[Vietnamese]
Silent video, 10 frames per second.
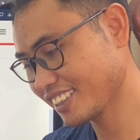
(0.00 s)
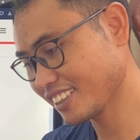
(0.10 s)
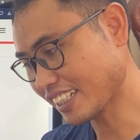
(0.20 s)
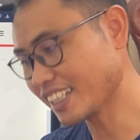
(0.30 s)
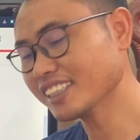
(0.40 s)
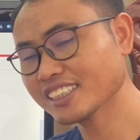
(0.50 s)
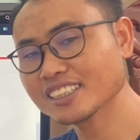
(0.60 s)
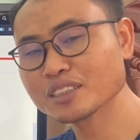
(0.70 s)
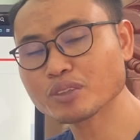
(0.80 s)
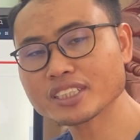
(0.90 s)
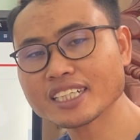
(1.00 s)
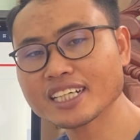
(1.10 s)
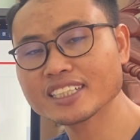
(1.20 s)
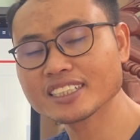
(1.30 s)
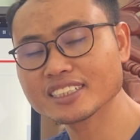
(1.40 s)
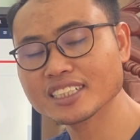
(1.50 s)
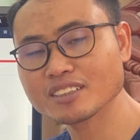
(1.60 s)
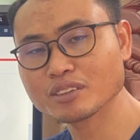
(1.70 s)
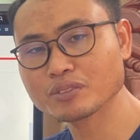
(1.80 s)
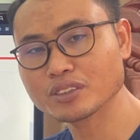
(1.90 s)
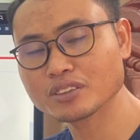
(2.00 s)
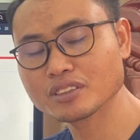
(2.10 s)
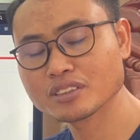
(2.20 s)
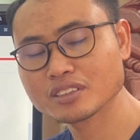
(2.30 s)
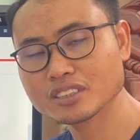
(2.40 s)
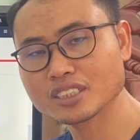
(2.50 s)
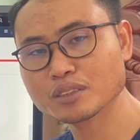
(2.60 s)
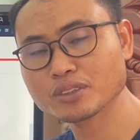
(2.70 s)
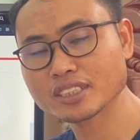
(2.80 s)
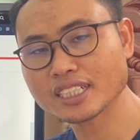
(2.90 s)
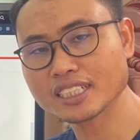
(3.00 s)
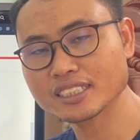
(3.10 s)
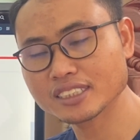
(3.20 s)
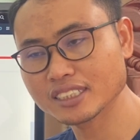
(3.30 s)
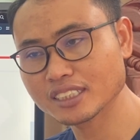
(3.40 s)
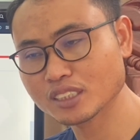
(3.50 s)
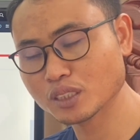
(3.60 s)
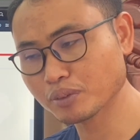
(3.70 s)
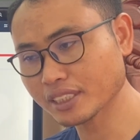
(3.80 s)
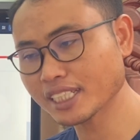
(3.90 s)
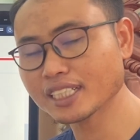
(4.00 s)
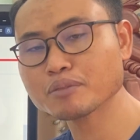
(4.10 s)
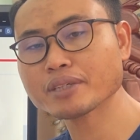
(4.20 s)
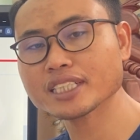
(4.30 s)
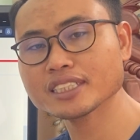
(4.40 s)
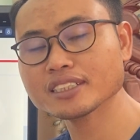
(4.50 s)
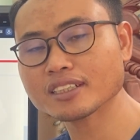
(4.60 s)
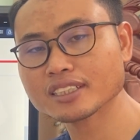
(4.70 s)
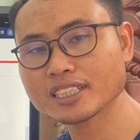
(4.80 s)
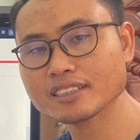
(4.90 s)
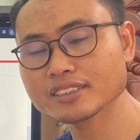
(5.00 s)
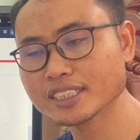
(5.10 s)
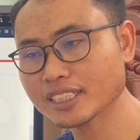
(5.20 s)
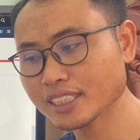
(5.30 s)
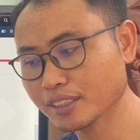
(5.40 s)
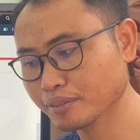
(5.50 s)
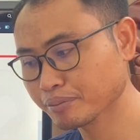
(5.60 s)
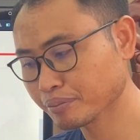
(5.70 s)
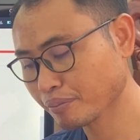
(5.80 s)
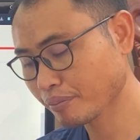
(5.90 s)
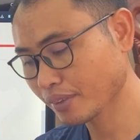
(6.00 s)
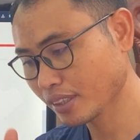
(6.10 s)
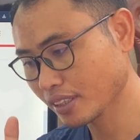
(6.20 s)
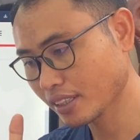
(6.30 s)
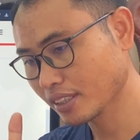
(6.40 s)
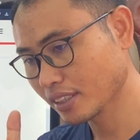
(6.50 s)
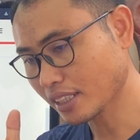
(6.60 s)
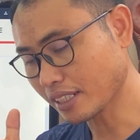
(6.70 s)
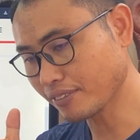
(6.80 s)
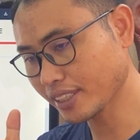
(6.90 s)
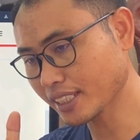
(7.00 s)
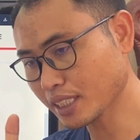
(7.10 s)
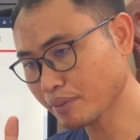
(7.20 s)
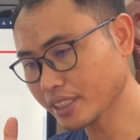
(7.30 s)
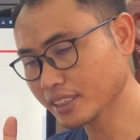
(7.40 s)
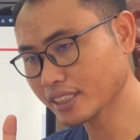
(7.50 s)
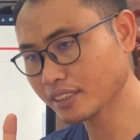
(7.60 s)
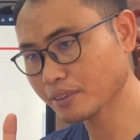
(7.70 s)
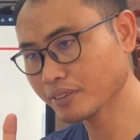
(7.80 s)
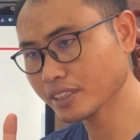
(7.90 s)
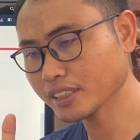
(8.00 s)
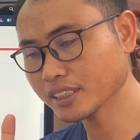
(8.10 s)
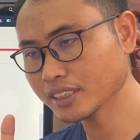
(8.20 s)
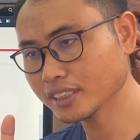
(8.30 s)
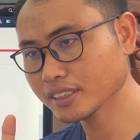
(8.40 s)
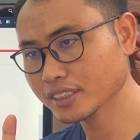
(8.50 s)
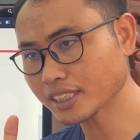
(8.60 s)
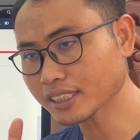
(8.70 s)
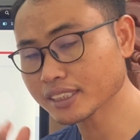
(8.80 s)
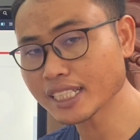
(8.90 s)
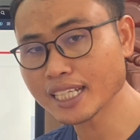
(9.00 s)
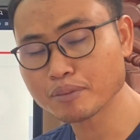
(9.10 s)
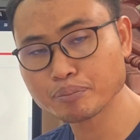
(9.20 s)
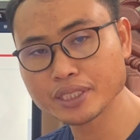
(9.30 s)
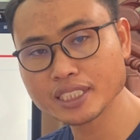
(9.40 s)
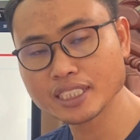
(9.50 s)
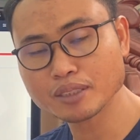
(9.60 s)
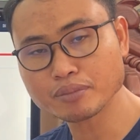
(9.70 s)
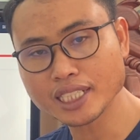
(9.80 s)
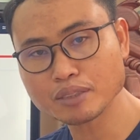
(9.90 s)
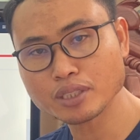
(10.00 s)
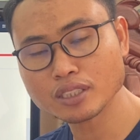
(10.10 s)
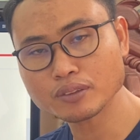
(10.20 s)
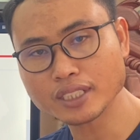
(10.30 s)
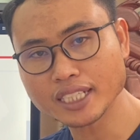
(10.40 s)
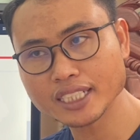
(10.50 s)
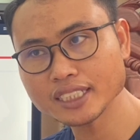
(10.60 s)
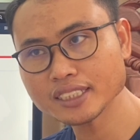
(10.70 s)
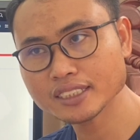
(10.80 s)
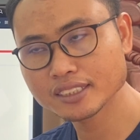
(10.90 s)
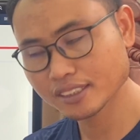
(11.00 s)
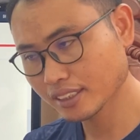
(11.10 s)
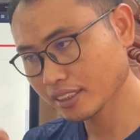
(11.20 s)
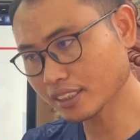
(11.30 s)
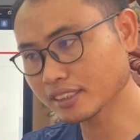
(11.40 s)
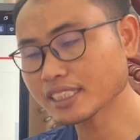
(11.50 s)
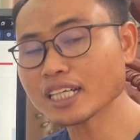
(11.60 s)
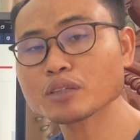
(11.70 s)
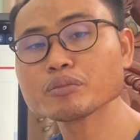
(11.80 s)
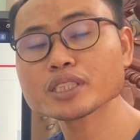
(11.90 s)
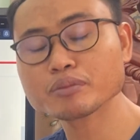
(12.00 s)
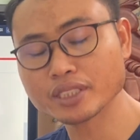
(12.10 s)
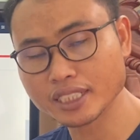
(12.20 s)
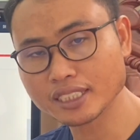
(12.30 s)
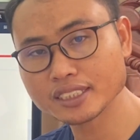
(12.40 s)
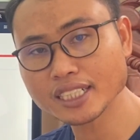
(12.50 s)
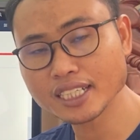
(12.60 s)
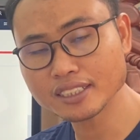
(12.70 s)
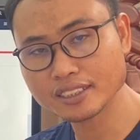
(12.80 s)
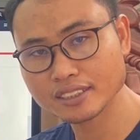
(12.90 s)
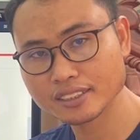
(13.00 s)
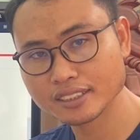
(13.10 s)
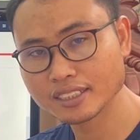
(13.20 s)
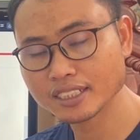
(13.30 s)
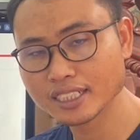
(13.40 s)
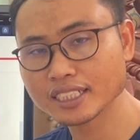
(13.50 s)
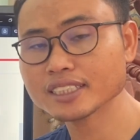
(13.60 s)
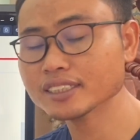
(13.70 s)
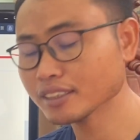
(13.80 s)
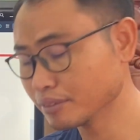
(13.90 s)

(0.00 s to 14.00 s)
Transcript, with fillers: anh đang chơi riêng bọc Thái này dễ bằng vốn chơi riêng bọc Thái này dễ có vận tải khmai dễ ngót trâu chẳng gì à vậy đặc mai dân từ thứ cứ sắc xa pi kê đầm này bọc luôn ấy sắc xa ở miền chấm này đang tràn hơi